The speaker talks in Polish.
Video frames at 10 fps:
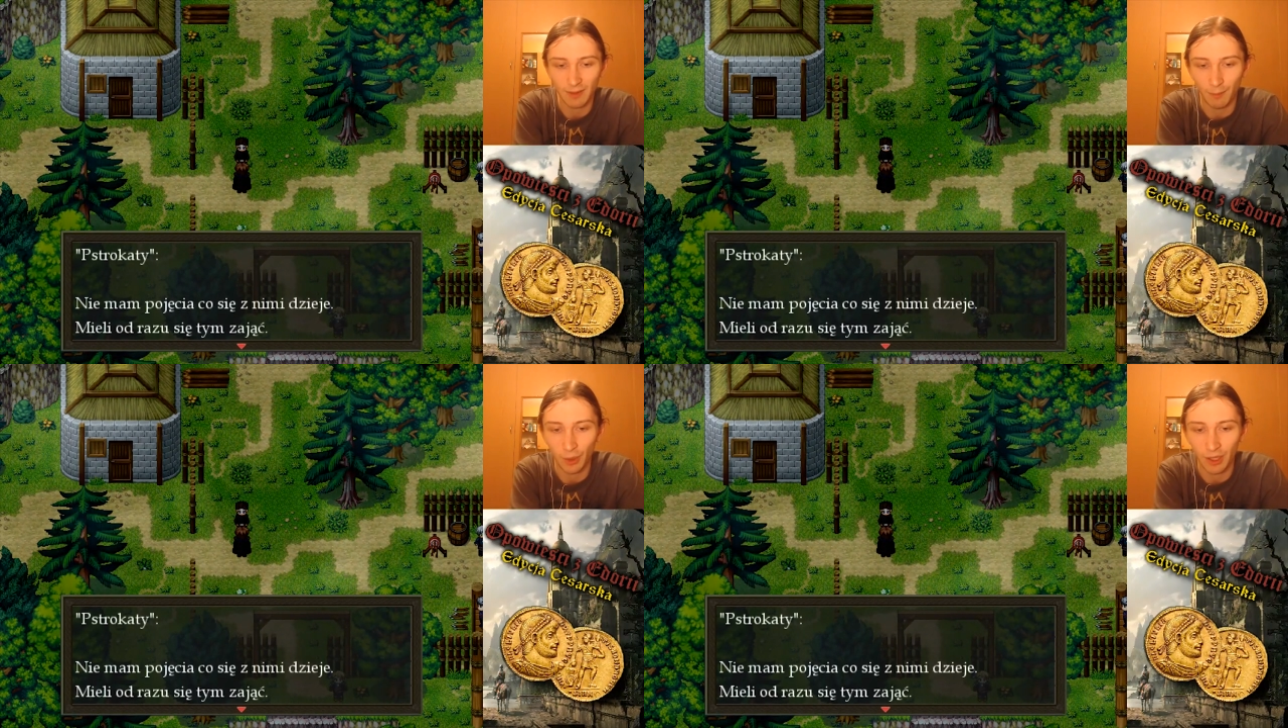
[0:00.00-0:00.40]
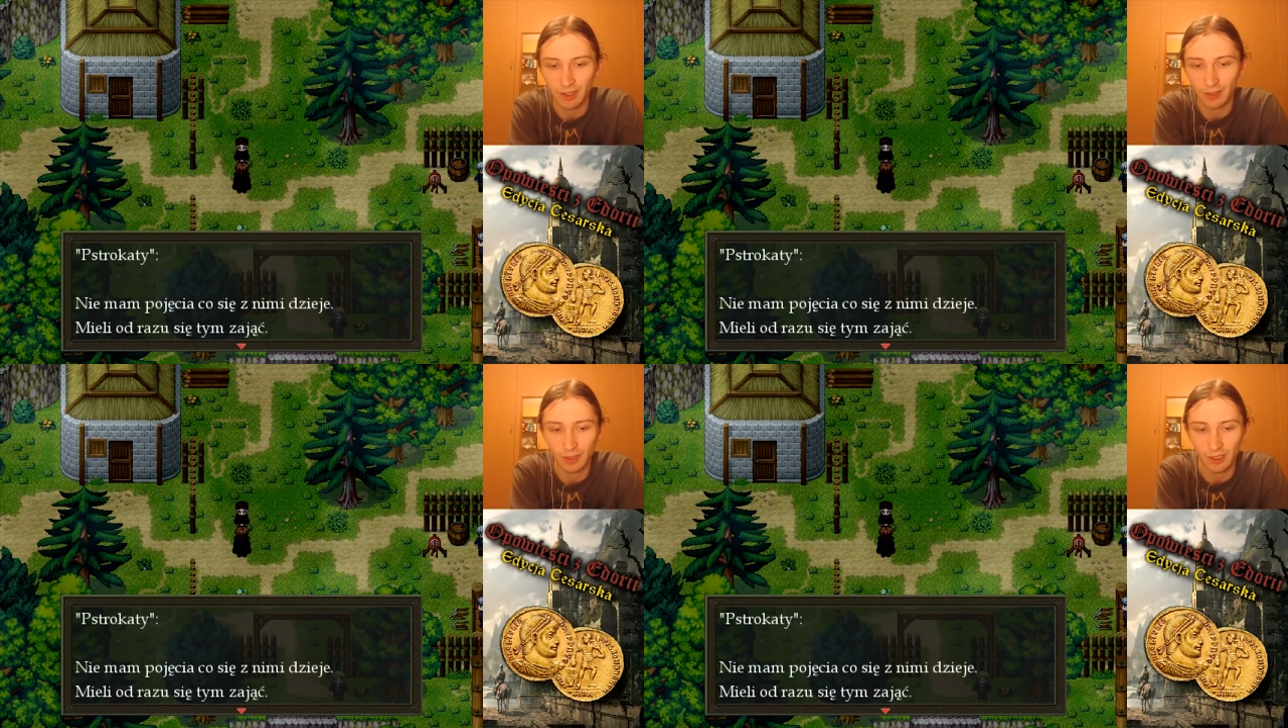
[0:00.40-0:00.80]
Nie mam
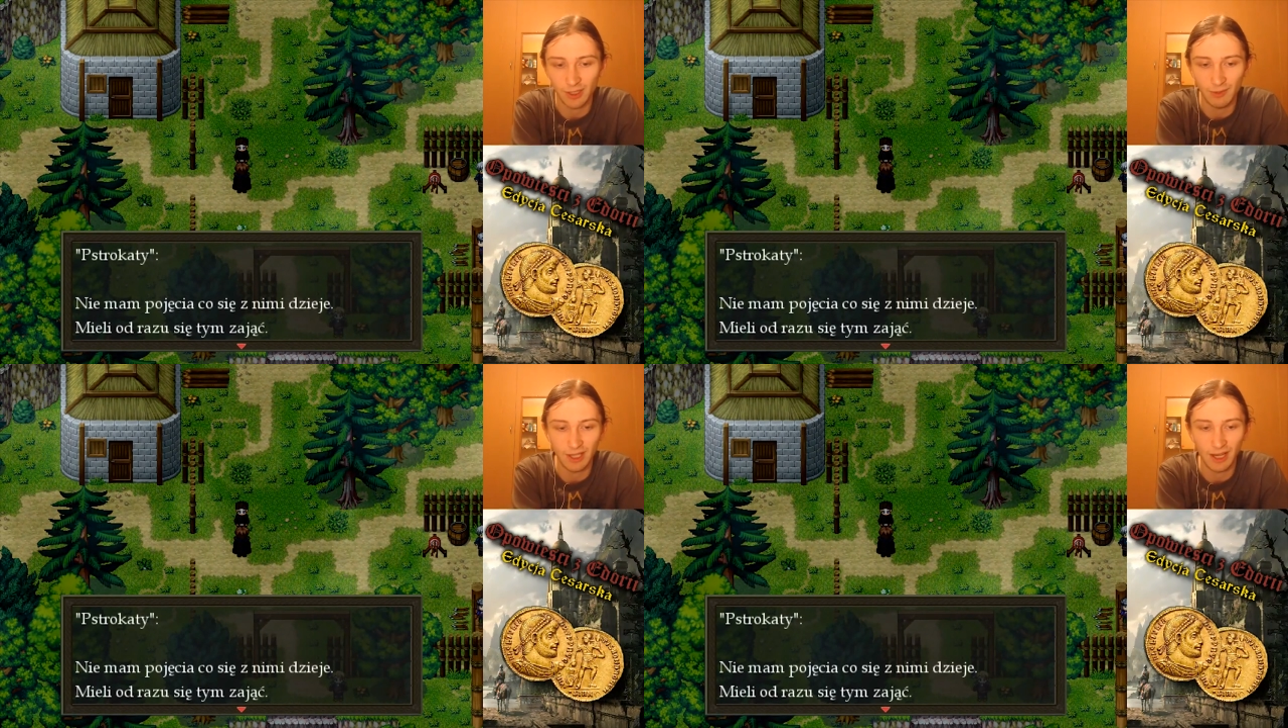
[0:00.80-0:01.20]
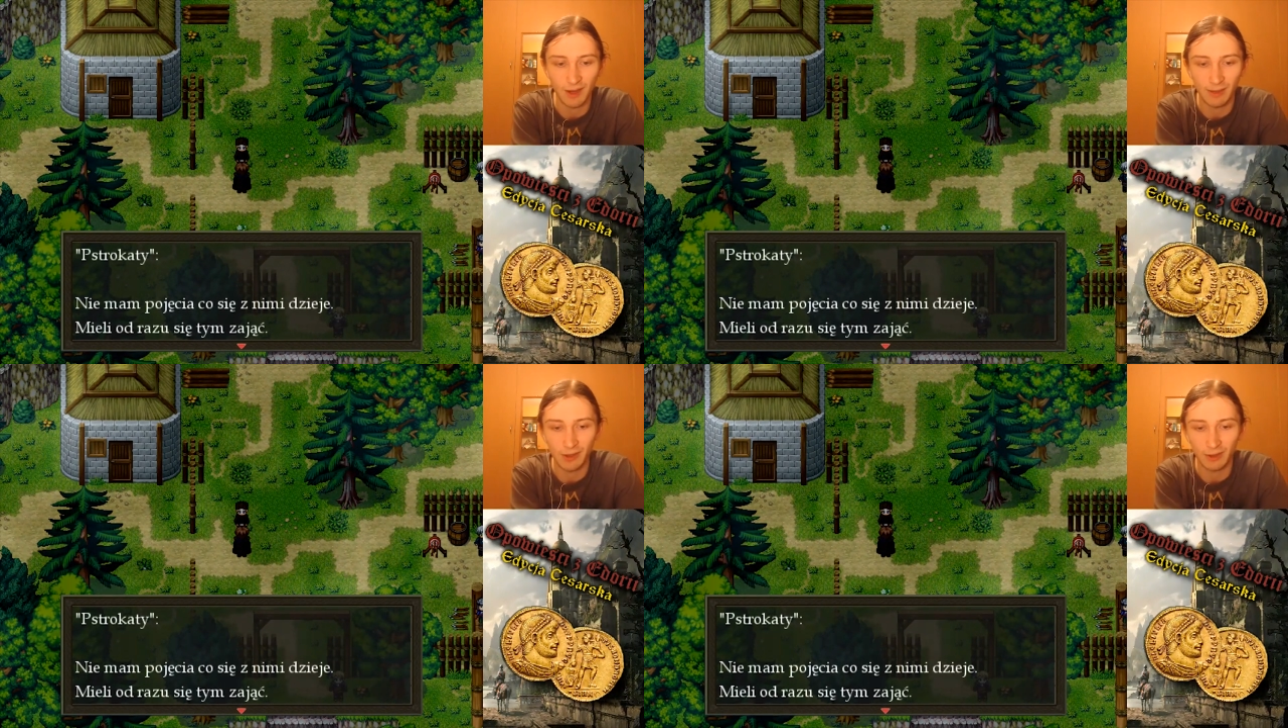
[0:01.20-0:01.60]
pojęcia, co się z nimi
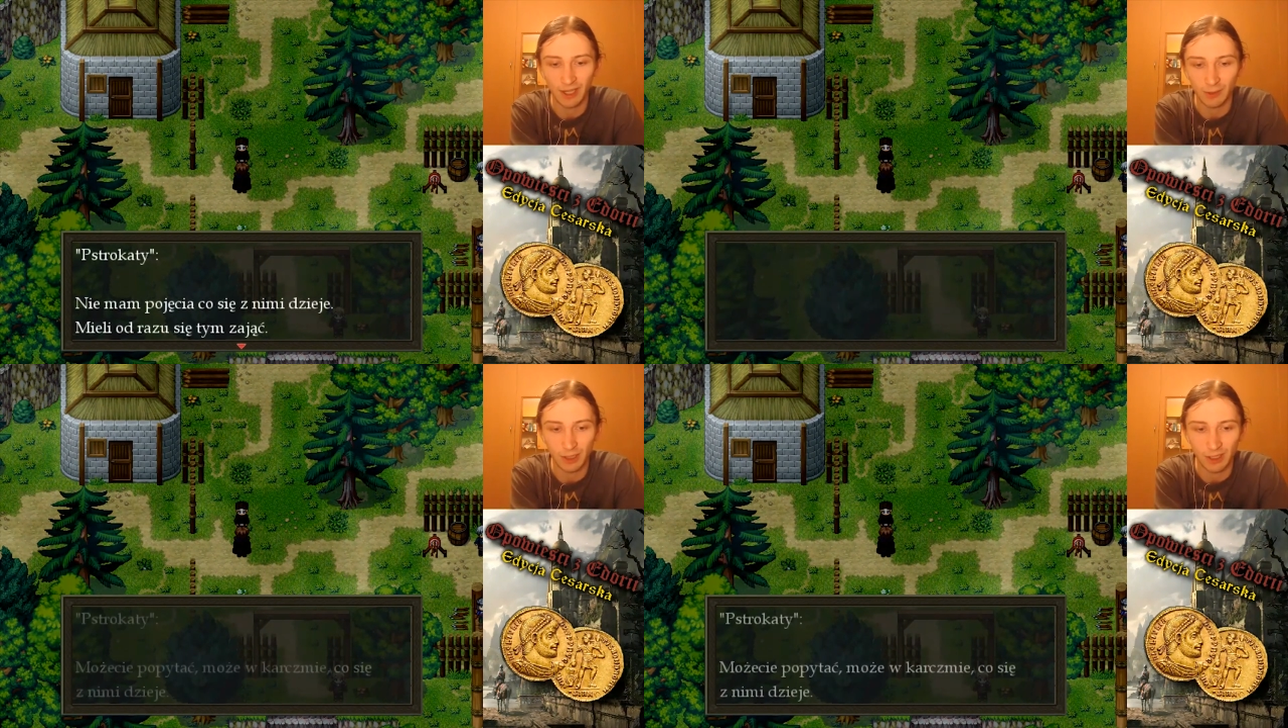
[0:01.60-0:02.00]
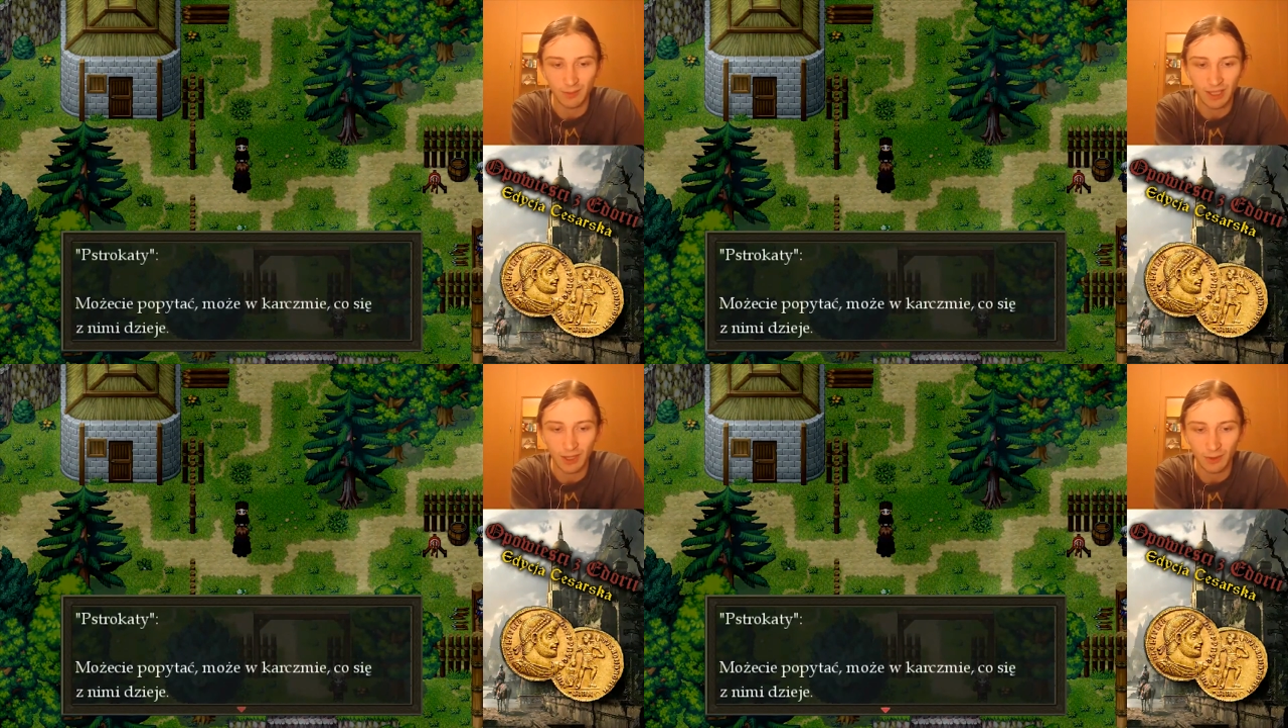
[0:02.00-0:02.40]
dzieje. Mieli od razu się
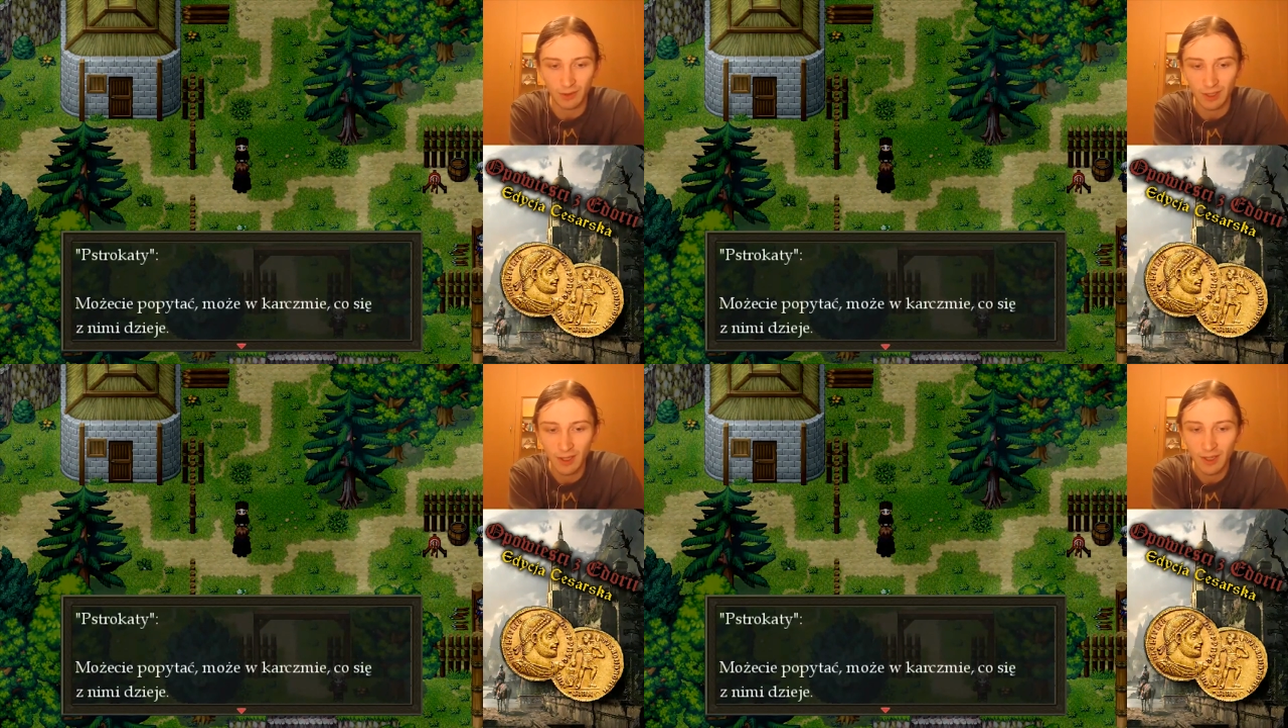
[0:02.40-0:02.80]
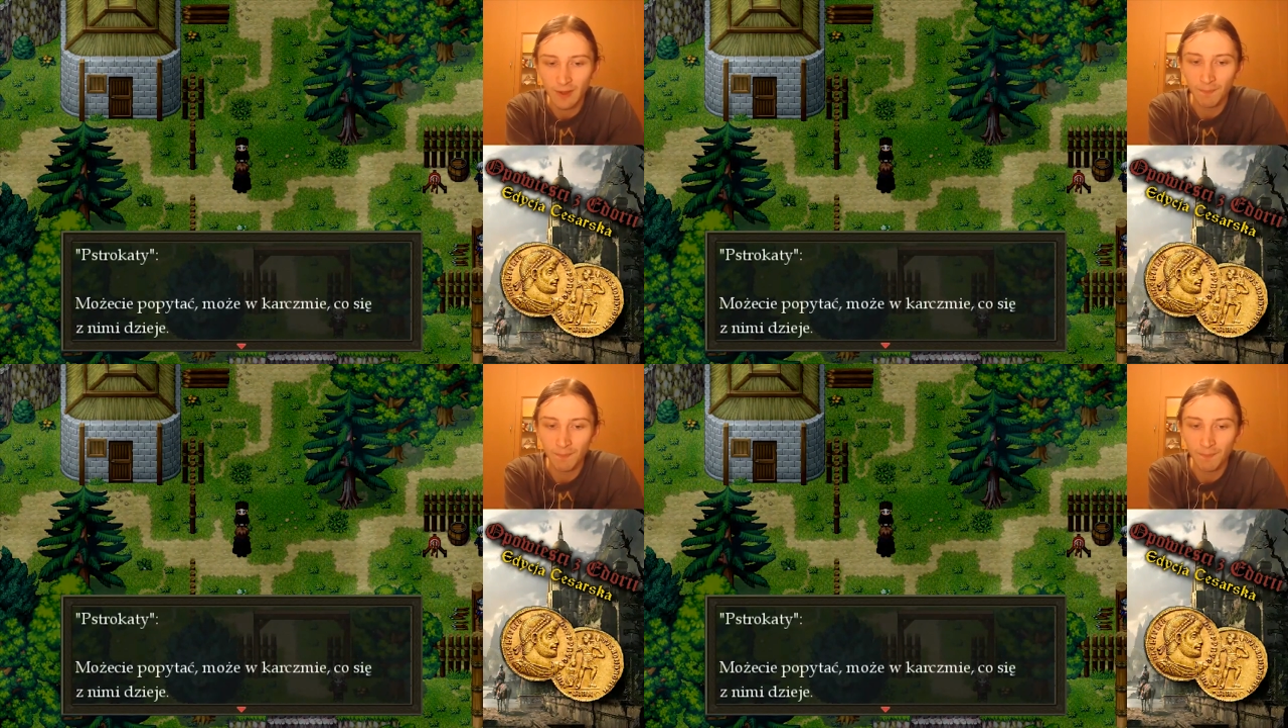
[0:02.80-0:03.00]
tym zająć.